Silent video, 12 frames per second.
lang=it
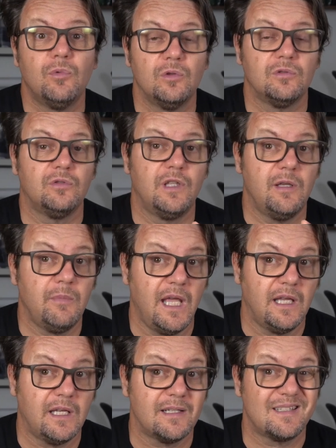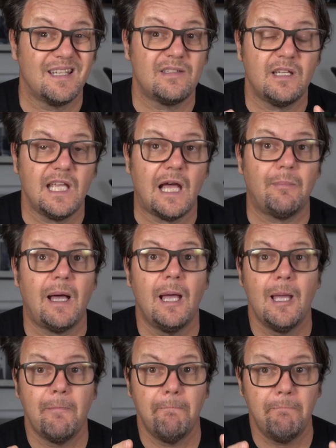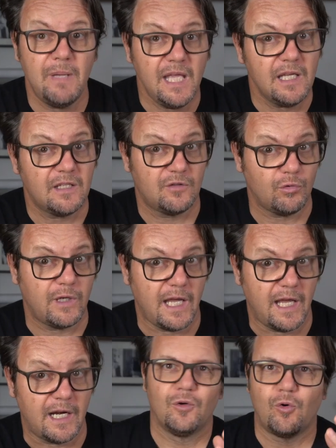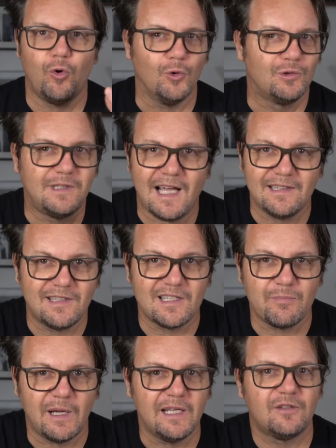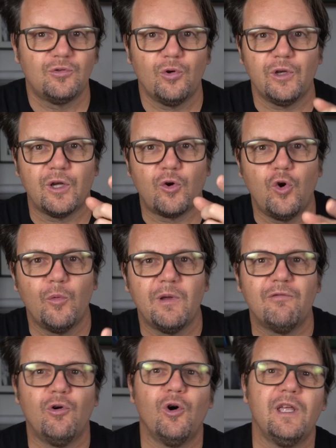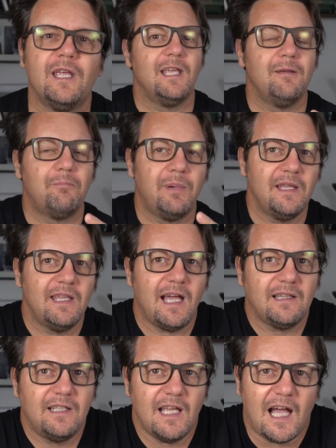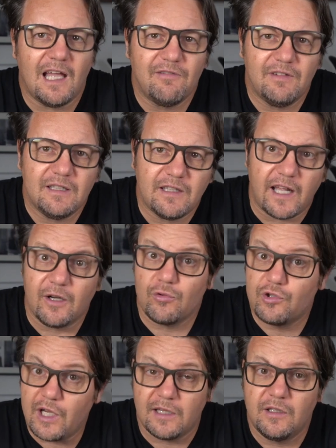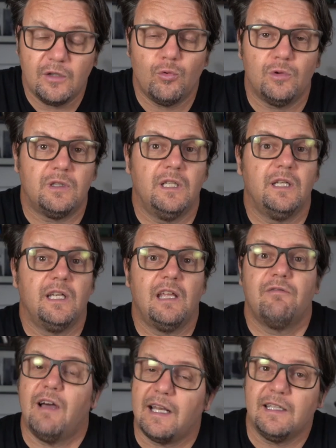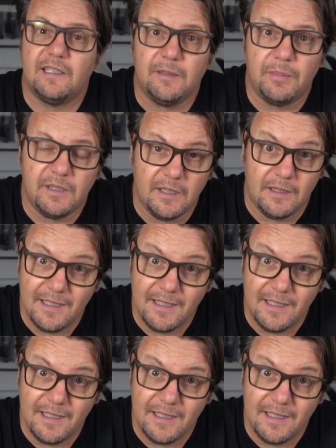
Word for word: mondo dei makers che si chiama Make to Care, con tanti smanettoni come voi impegnati a inventare oggetti utili nei vari tipi di